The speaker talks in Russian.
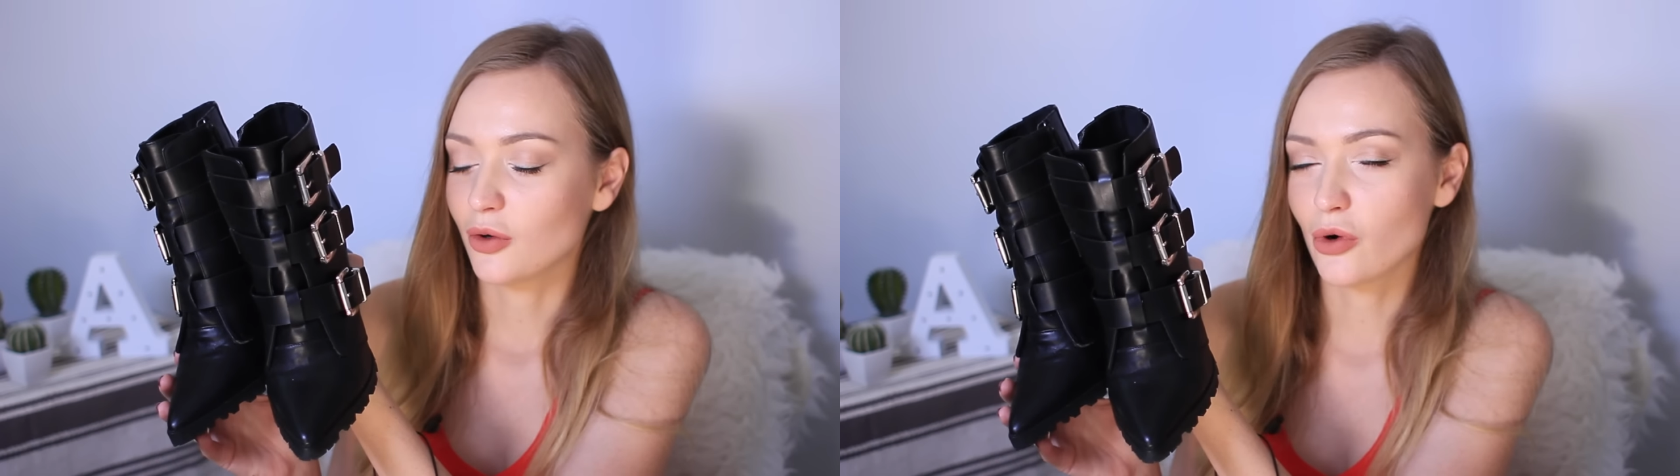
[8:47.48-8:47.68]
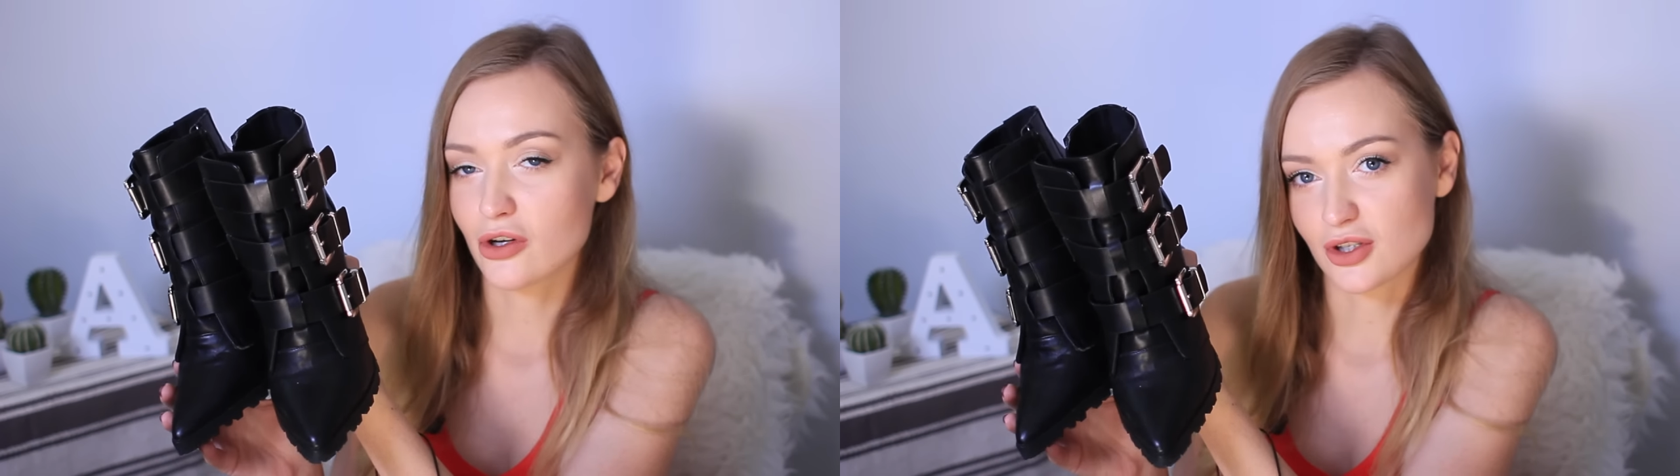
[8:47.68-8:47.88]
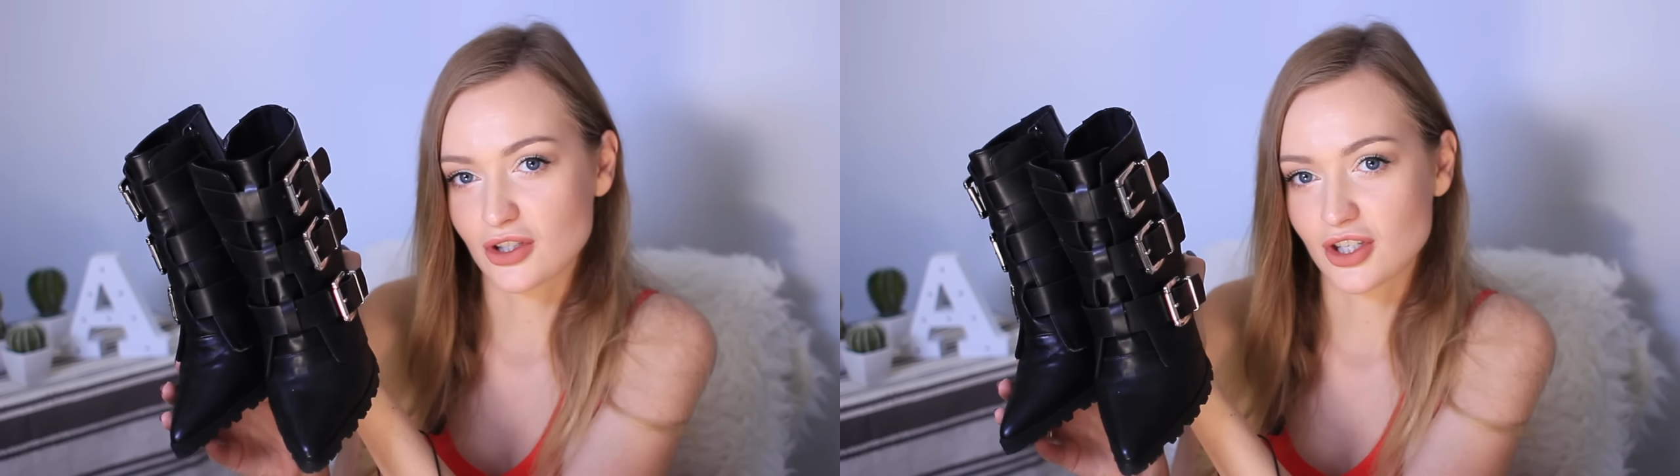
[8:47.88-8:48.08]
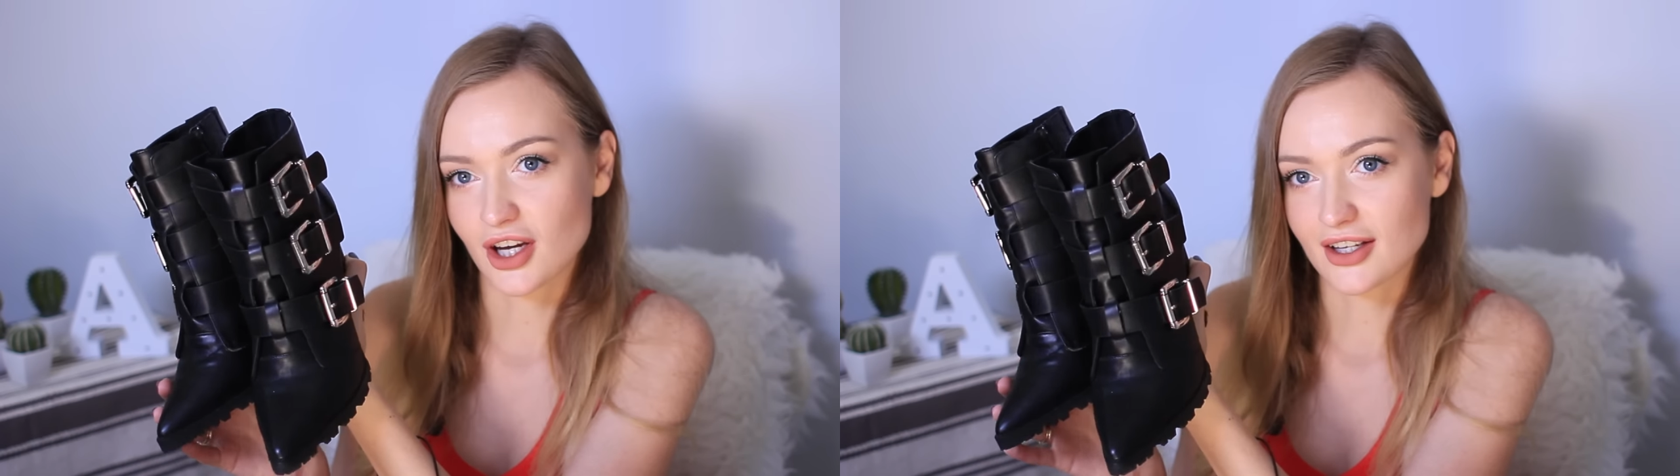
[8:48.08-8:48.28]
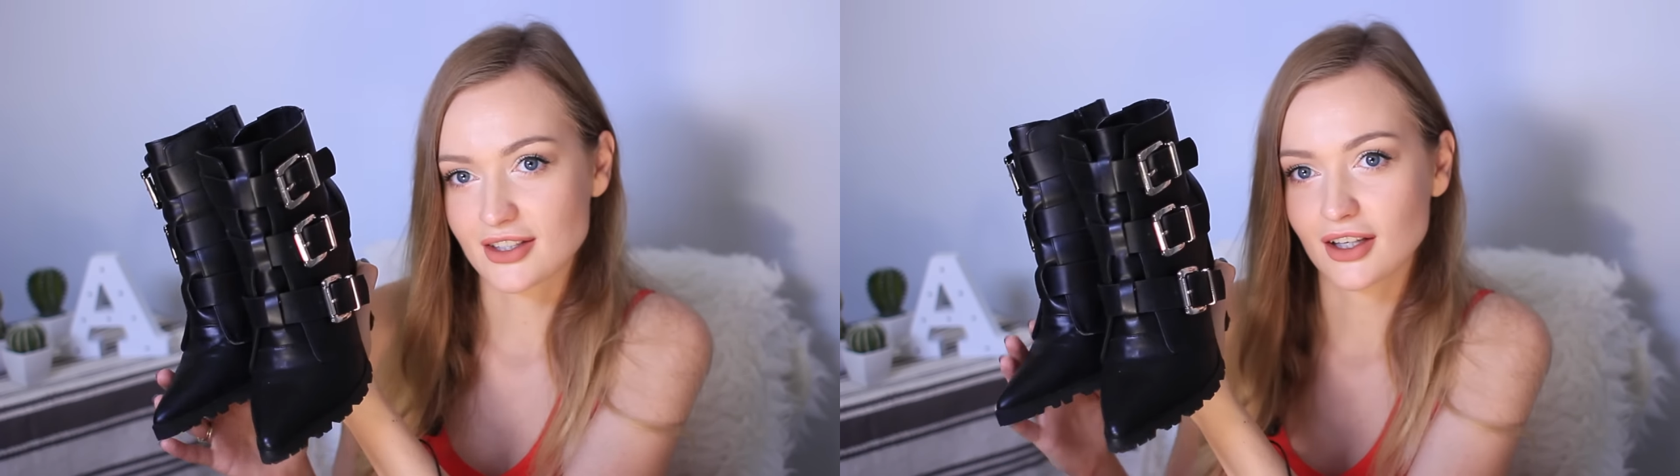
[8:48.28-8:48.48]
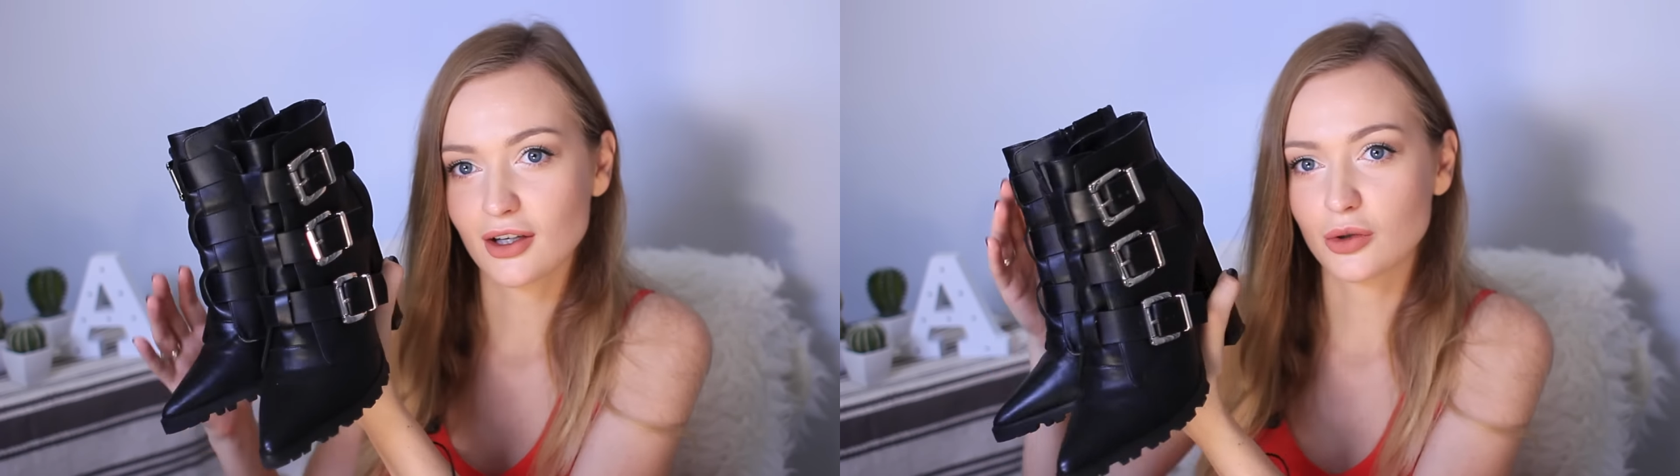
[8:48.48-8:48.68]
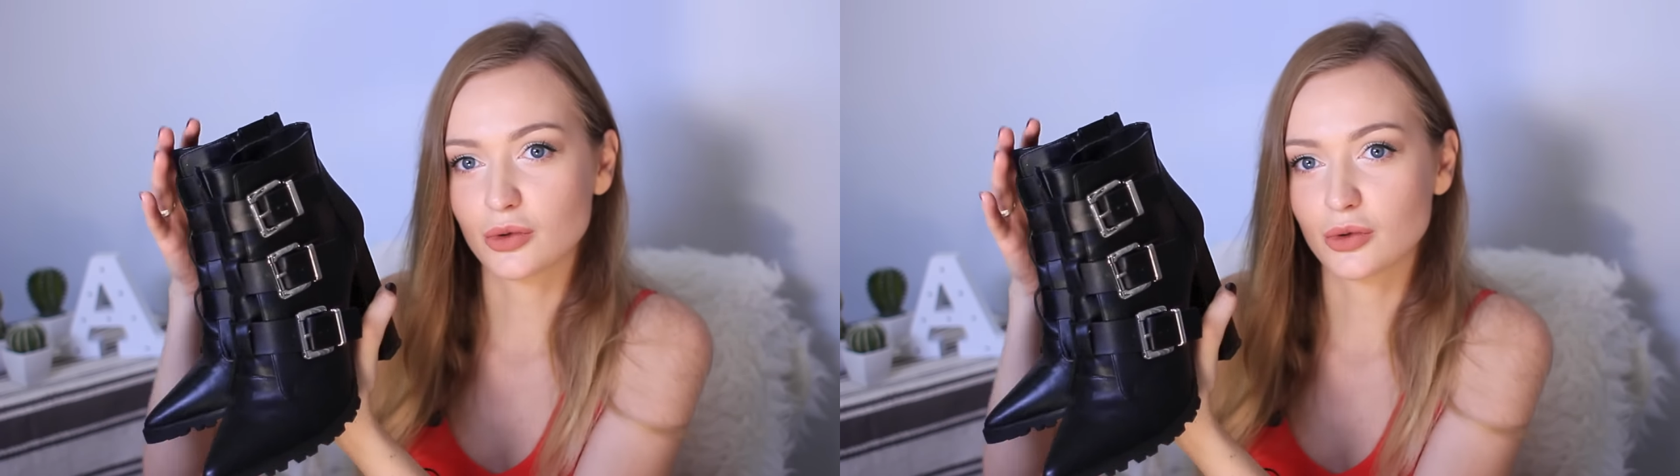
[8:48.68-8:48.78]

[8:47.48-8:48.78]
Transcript: очень часто.